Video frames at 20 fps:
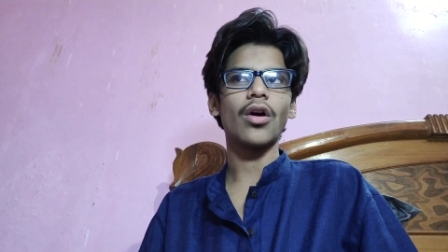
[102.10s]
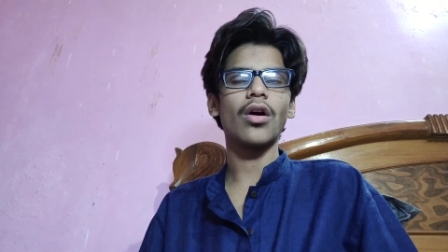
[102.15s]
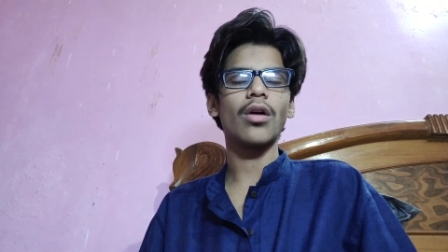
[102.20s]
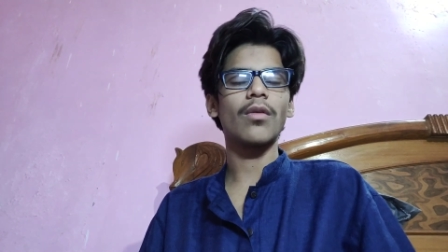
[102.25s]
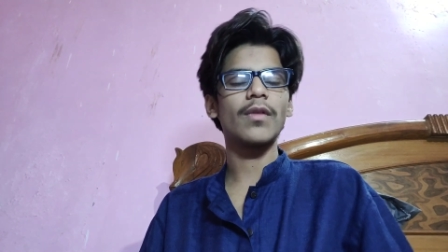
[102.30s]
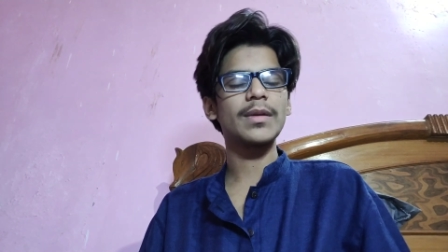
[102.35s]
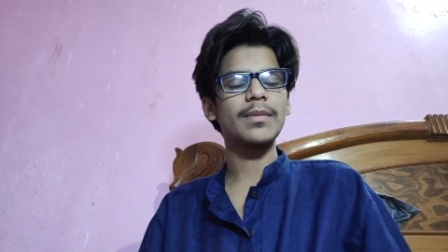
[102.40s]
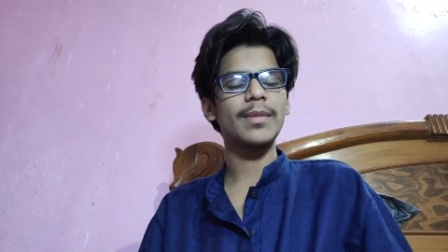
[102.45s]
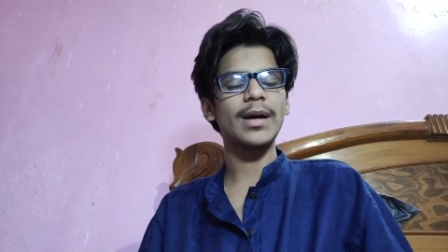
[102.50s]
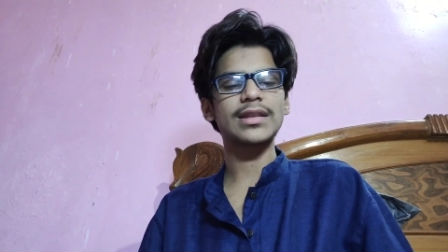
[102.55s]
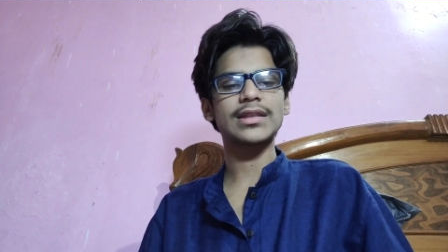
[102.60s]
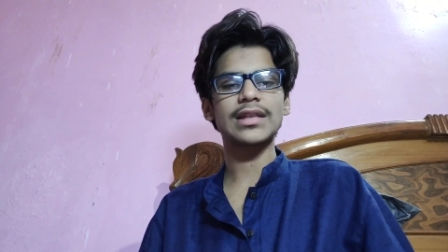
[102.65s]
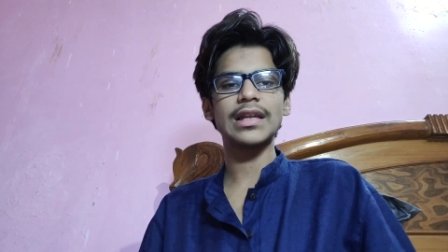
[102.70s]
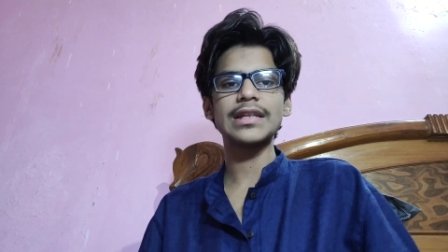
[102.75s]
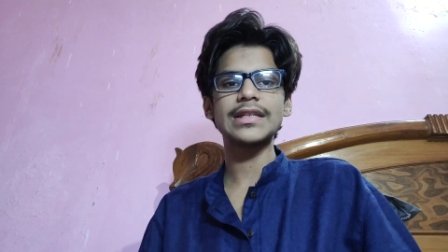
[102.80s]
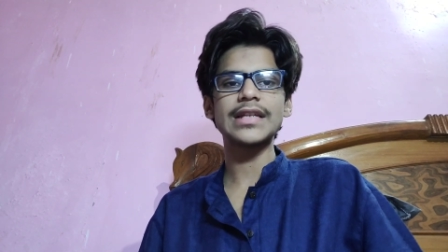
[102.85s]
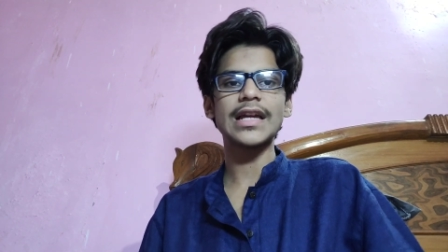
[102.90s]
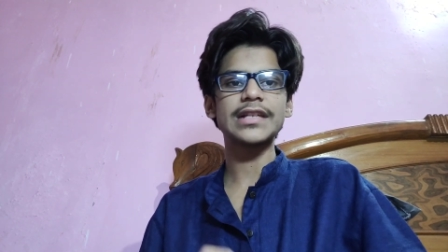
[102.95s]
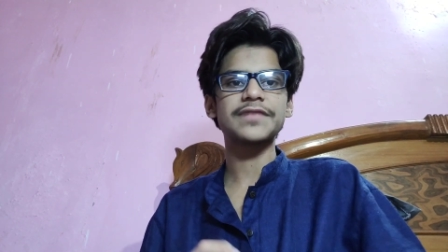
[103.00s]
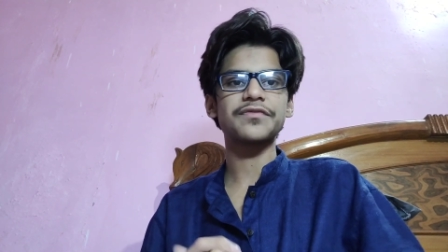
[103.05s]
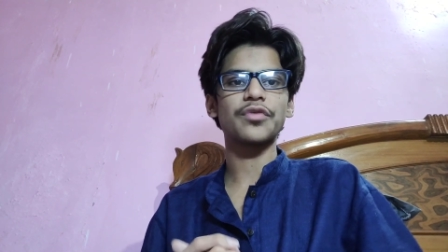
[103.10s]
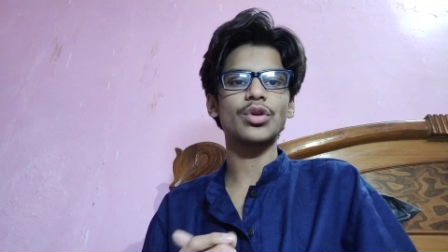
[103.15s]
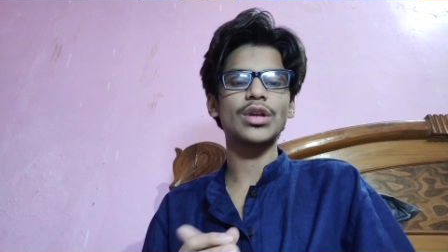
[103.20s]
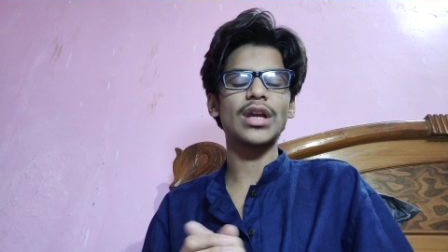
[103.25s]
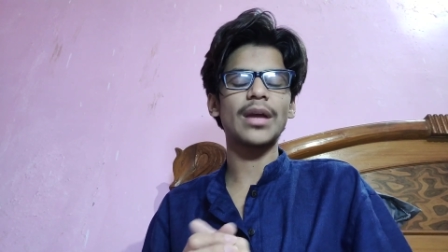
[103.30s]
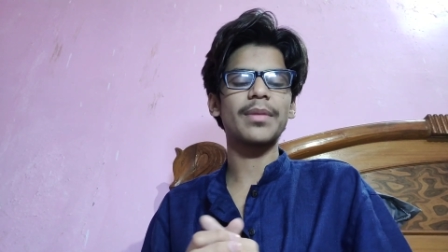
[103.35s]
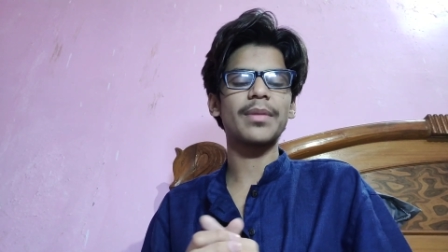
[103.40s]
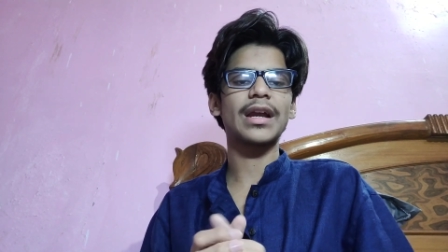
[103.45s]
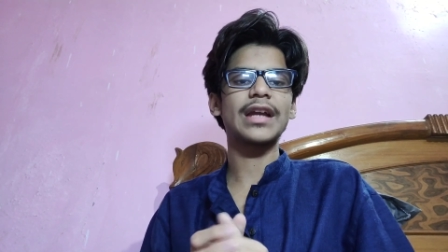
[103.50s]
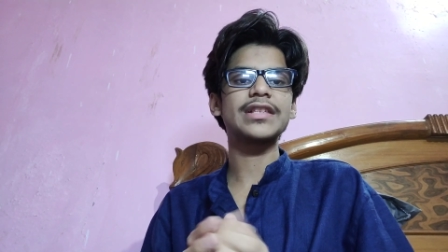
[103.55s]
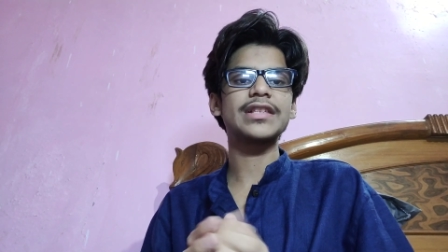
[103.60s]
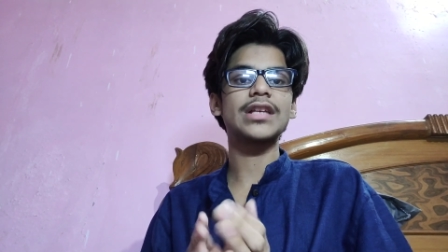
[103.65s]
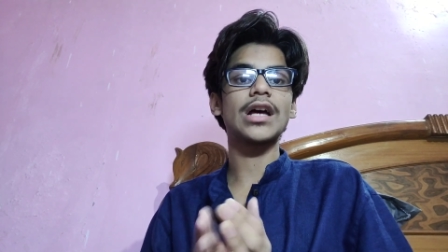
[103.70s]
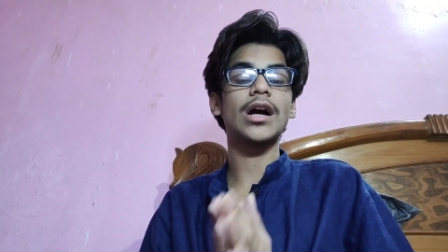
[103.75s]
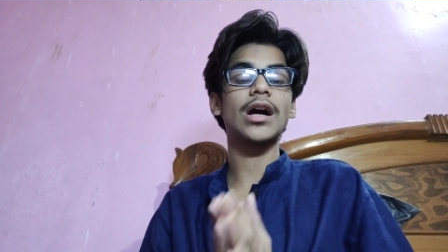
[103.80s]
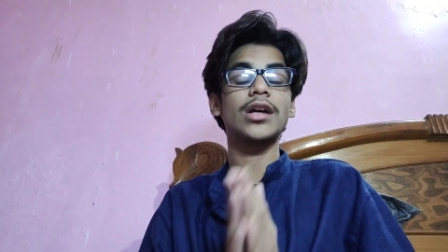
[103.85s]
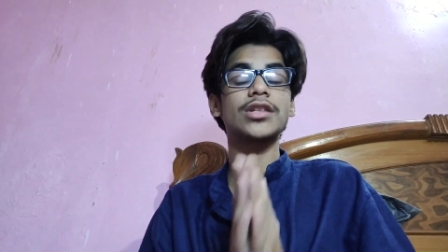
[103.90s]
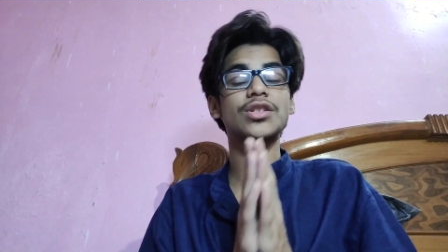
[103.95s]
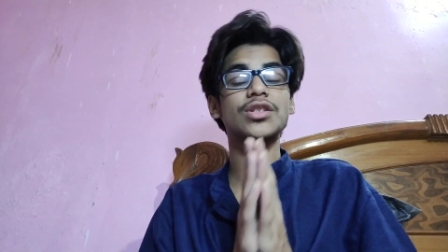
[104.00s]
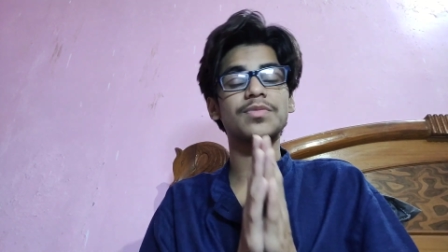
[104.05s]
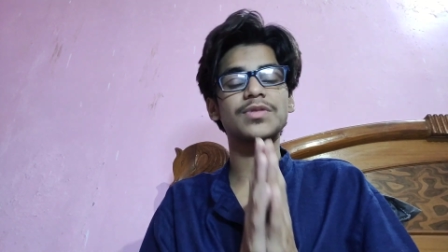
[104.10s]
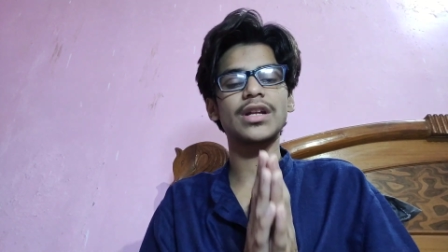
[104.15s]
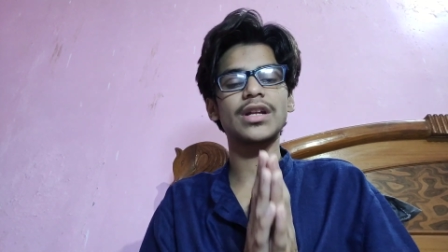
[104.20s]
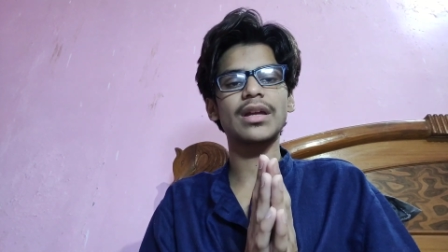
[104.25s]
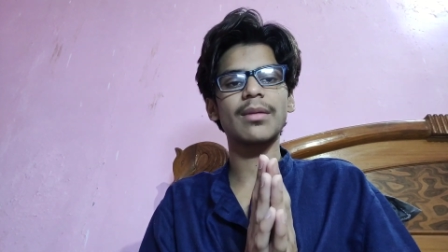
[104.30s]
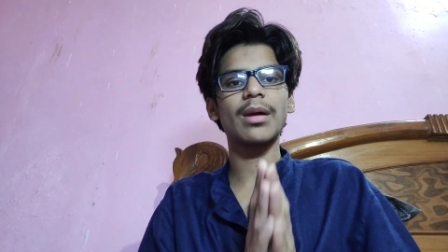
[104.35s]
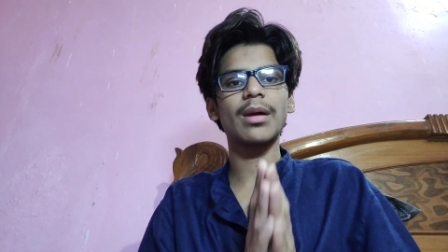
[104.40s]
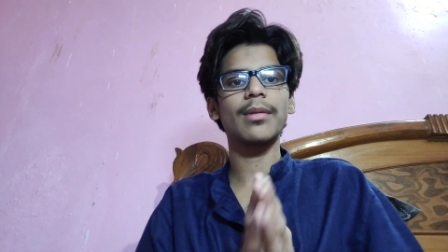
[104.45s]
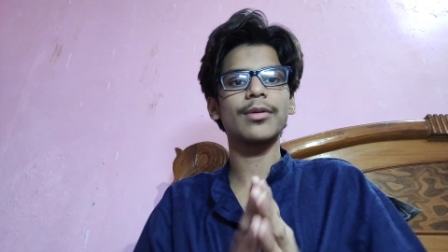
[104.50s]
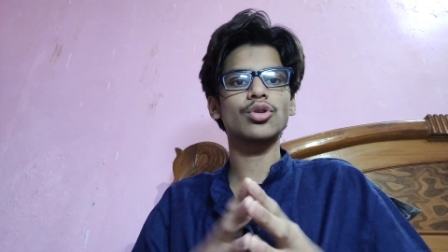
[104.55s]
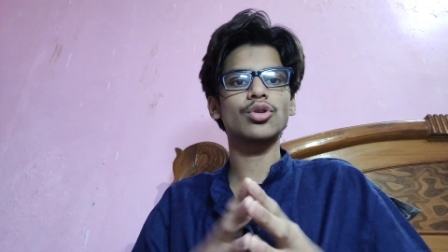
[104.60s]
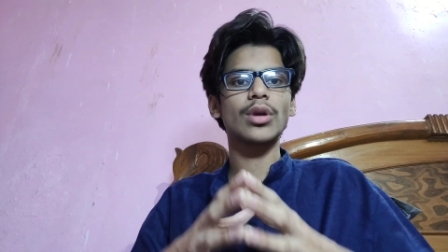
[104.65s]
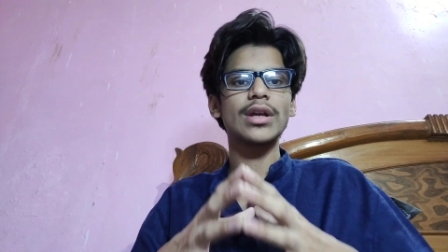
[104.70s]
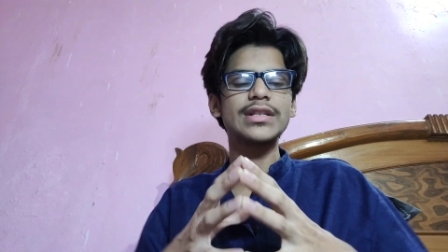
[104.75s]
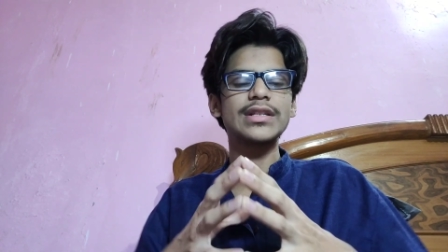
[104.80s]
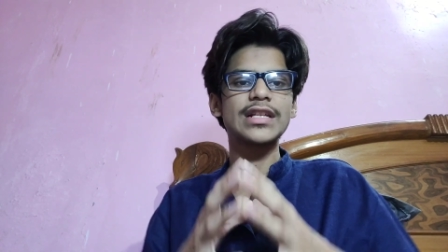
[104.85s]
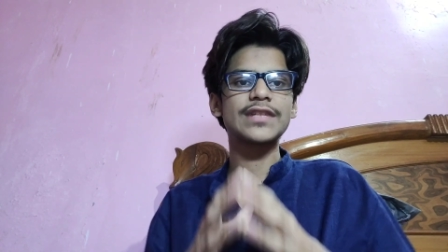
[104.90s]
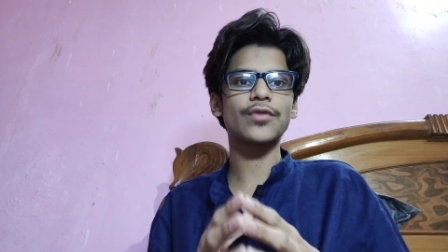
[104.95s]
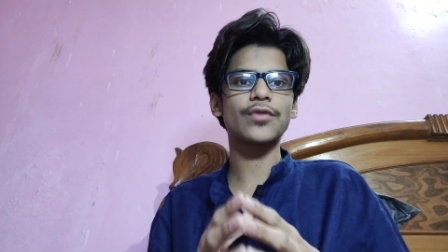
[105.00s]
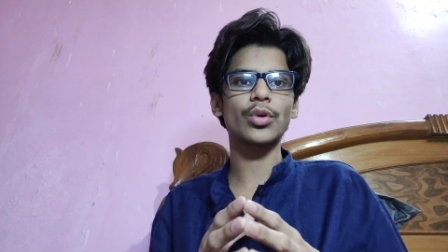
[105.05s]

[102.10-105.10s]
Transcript: और वहीं बात कर ली जाए इस फ़ोन यहाँ पे गई चिपसेट के बारे में तो गई